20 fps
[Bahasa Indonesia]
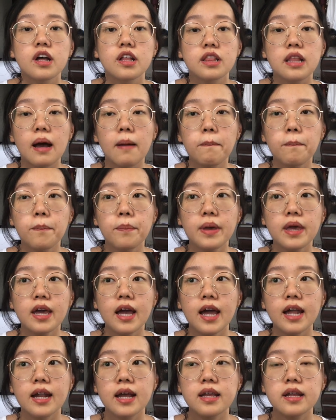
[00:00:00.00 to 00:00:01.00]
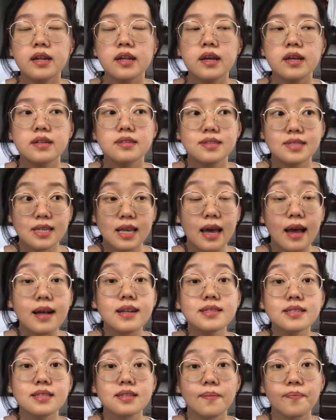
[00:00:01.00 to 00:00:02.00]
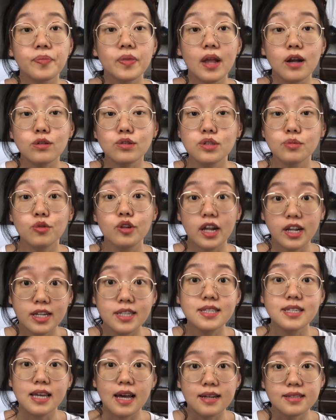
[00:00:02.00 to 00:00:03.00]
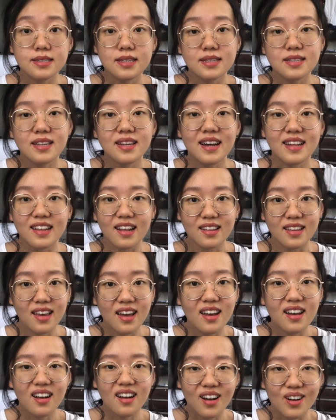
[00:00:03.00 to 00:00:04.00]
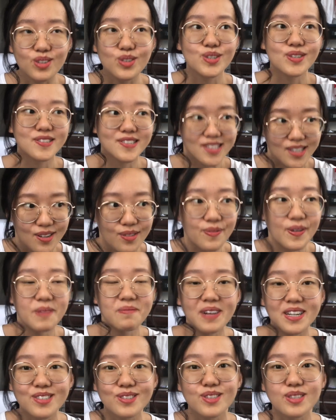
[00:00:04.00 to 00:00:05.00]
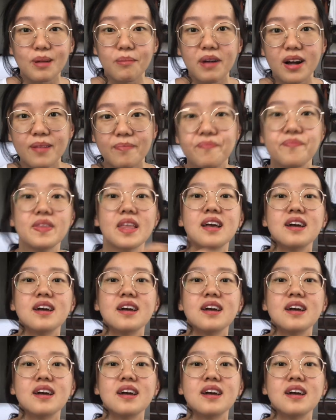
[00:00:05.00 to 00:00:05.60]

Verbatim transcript: Tapi enaknya di CS, aku sebut aja CS ya singkatannya, Couchsurfing mah susah banget.